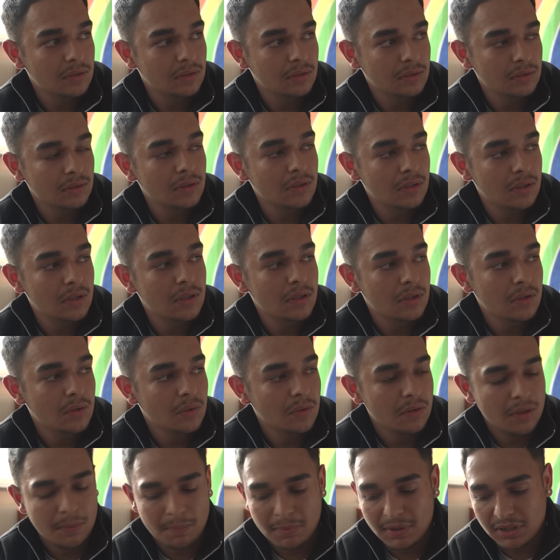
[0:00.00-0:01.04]
Mhm.
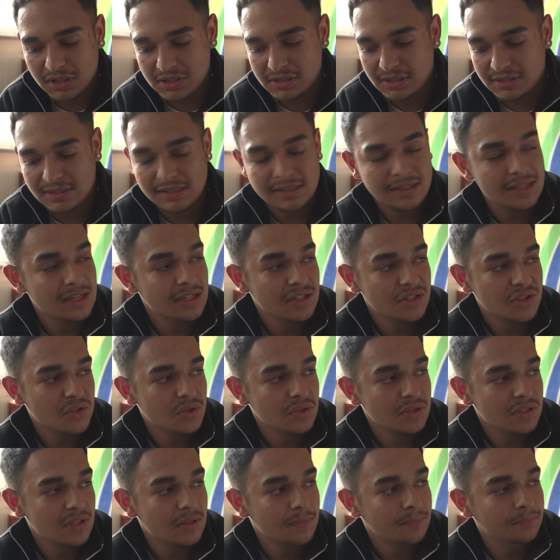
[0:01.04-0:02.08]
Und dann packe ich das halt alles
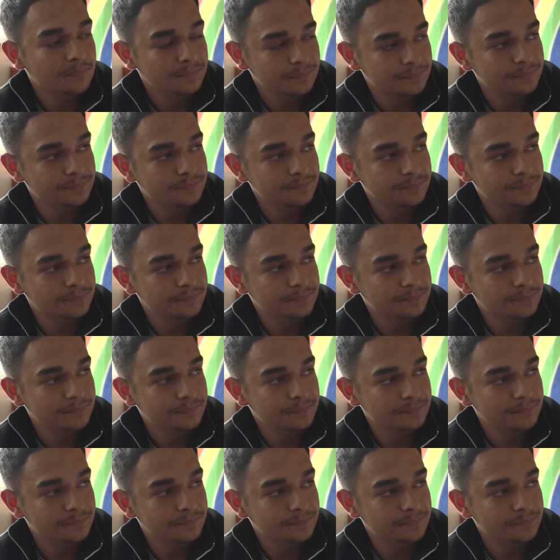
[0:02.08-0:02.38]
zusammen.